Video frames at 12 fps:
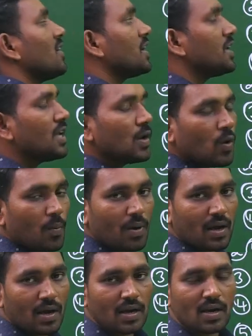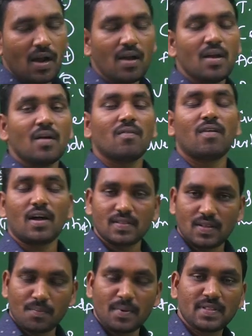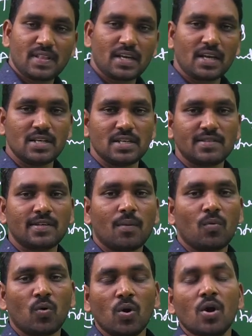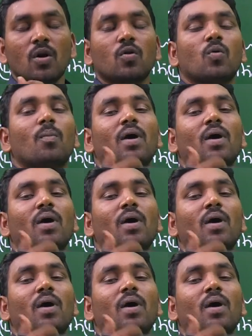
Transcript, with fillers: వన్ ఏలో భాగంగా వార్తాపత్రికలు చేశాము నువ్వు